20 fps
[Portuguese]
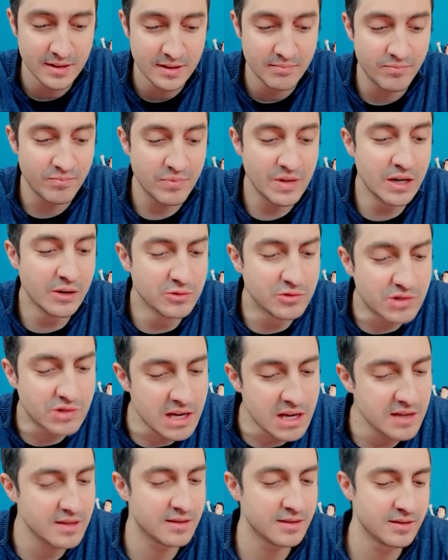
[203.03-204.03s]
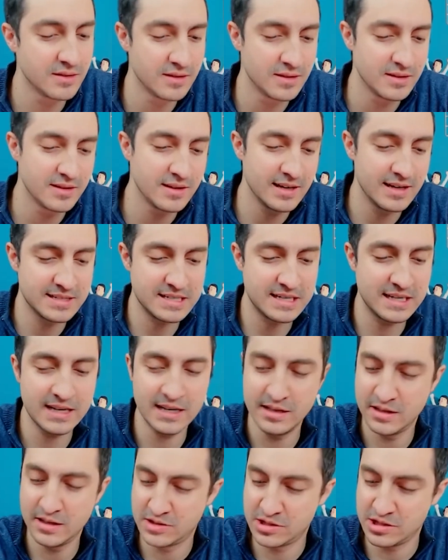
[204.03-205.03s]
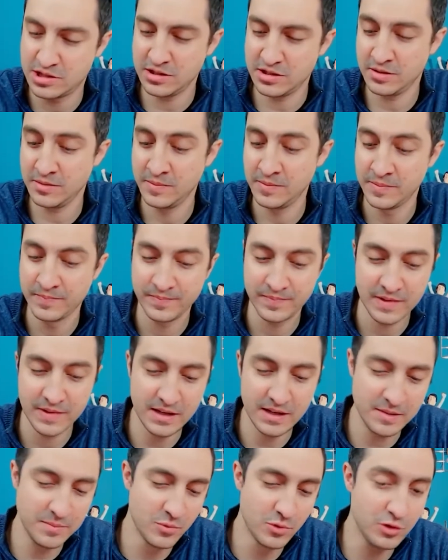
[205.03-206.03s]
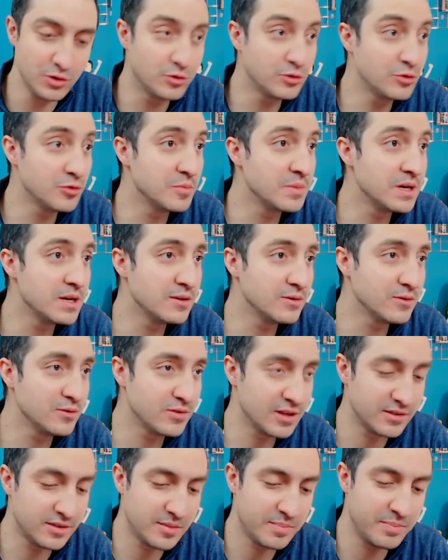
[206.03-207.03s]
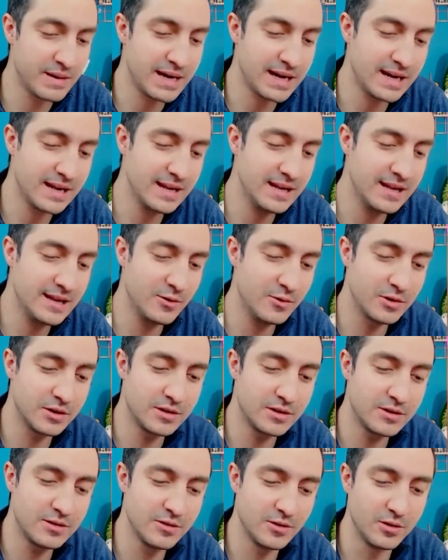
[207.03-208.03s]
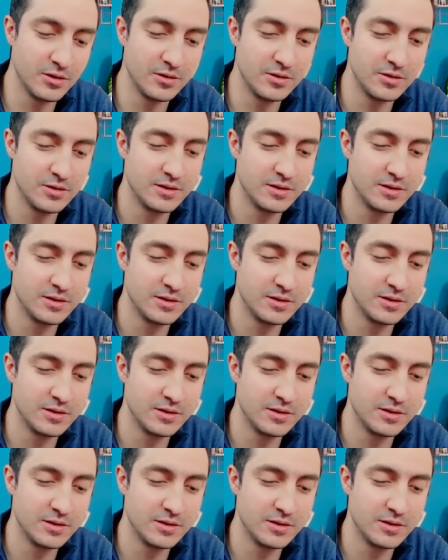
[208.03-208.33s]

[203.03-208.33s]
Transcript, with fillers: não tem essa canetinha e muito menos essa paralelo aqui, ó.